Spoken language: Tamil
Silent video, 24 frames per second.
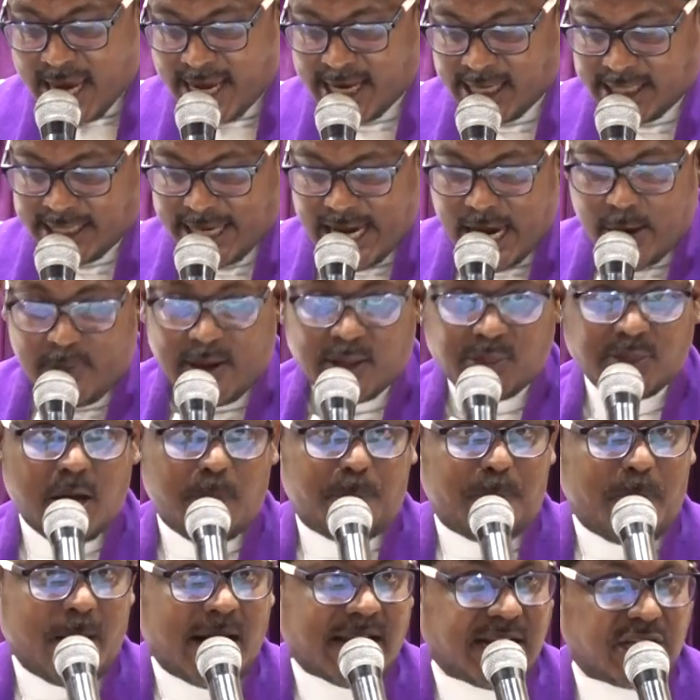இங்கே வந்த
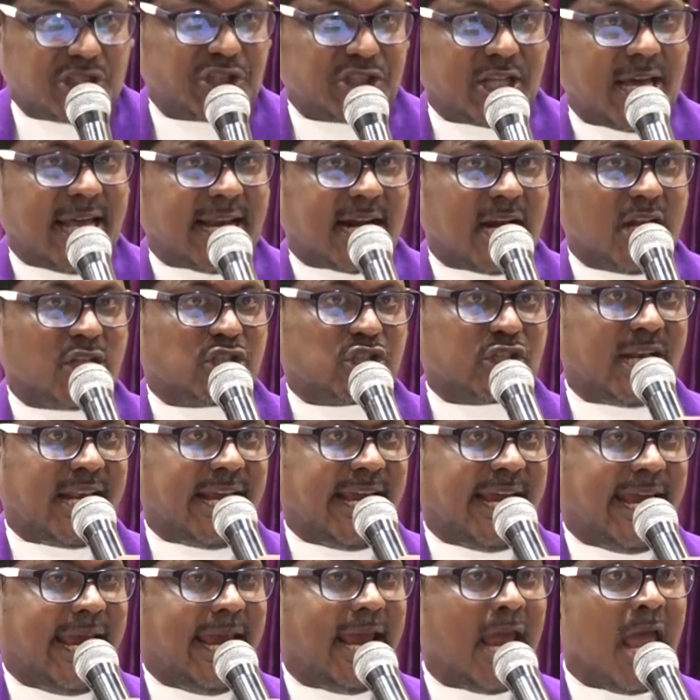பரிசேர்களும்
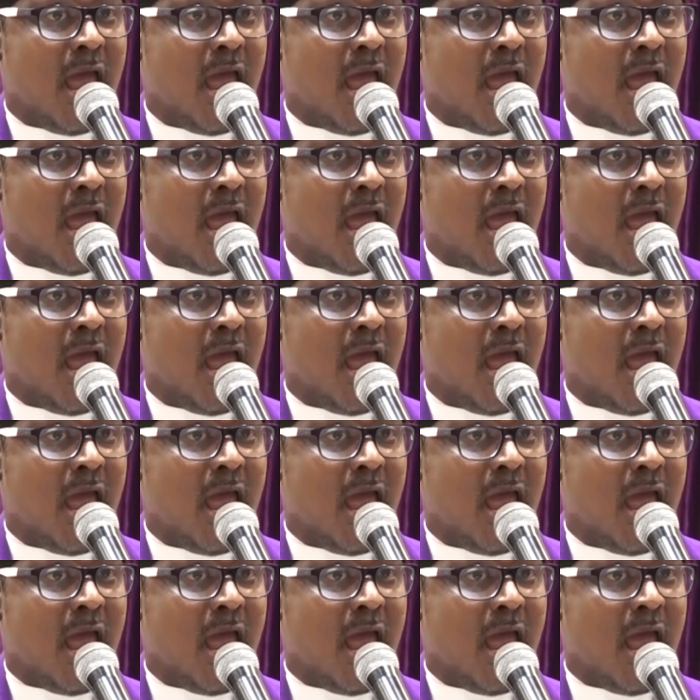சரி